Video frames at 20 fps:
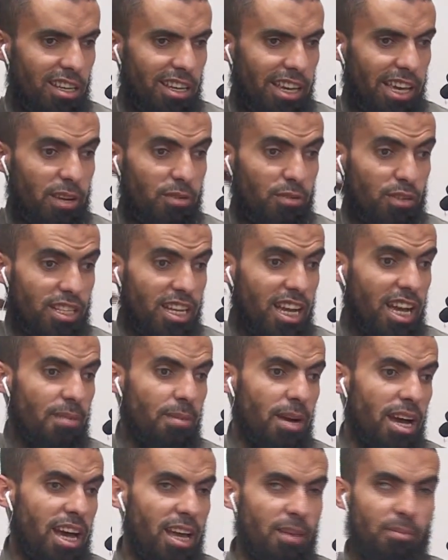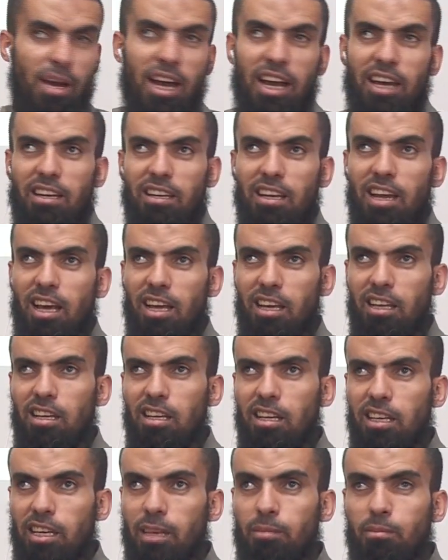يعني فاتحها معاه على البحر لا
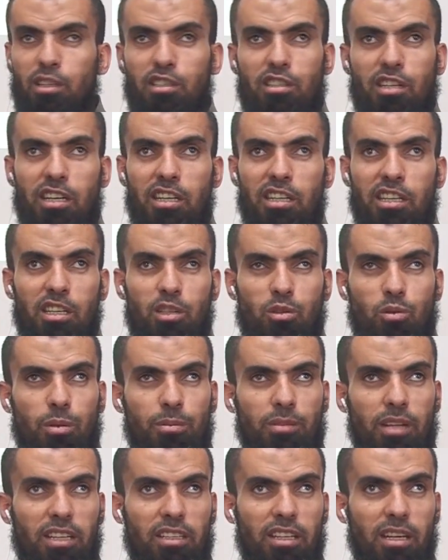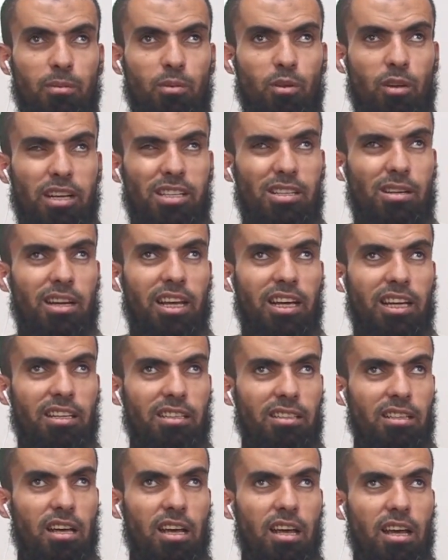انت تشتكيليش وبتحترمني وكذا
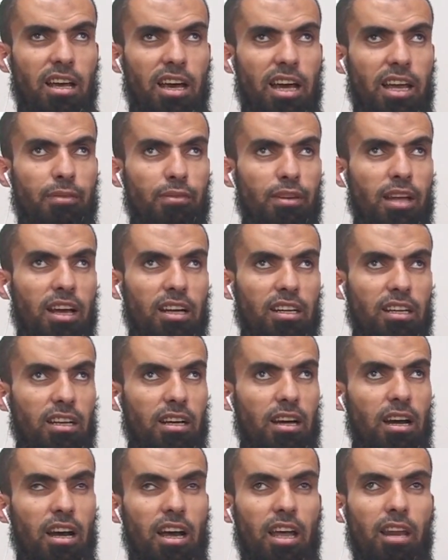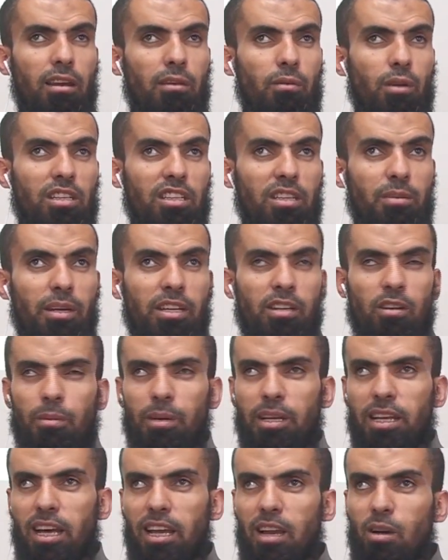ولكن انا في الحقيقه الوضع بيني
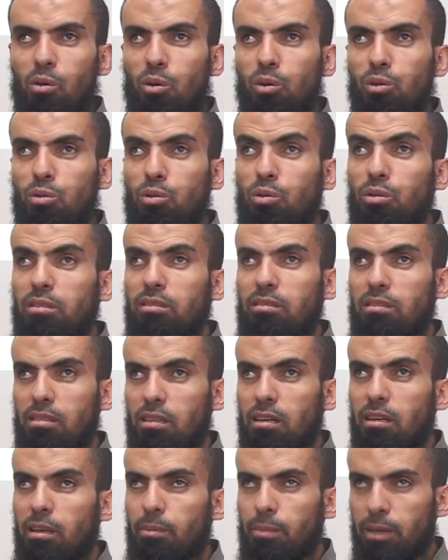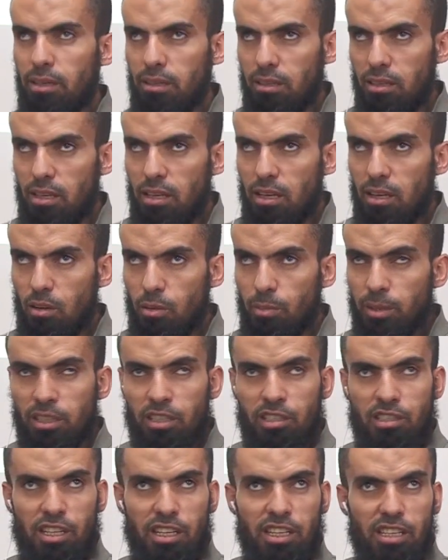وبينها له حدود صارمه وما
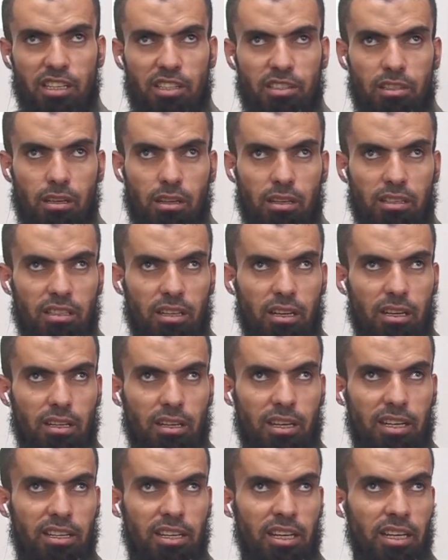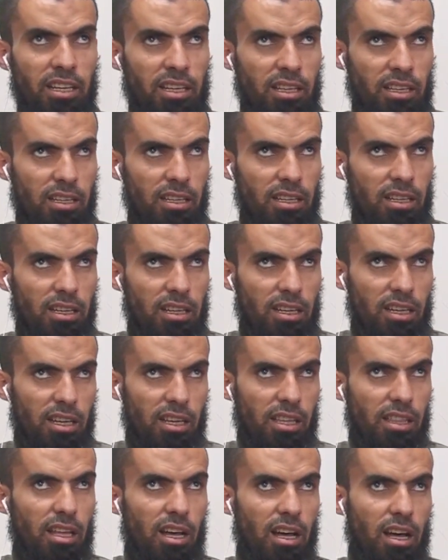تشتكيني جارتي غير انني
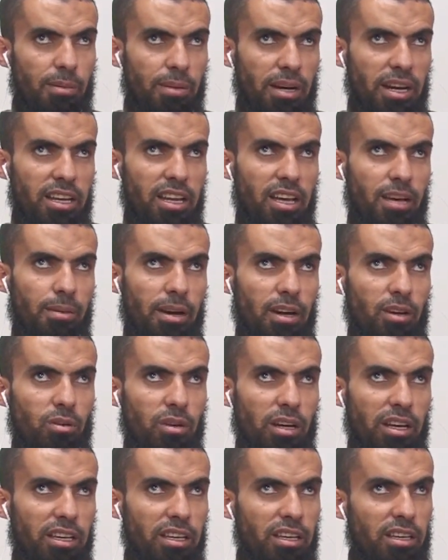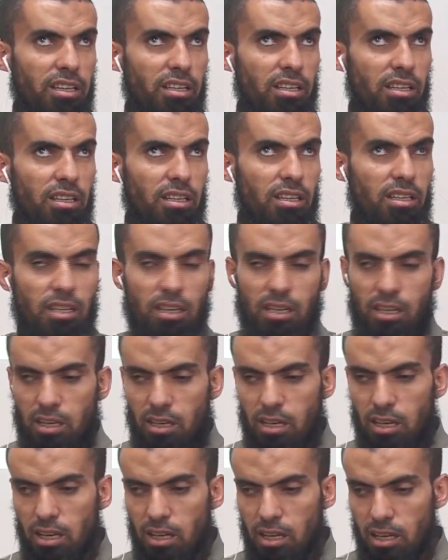اذا غاب عنها بعلها ايه
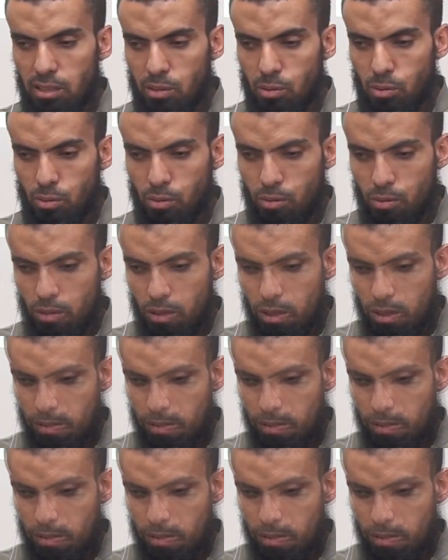لا ازورها.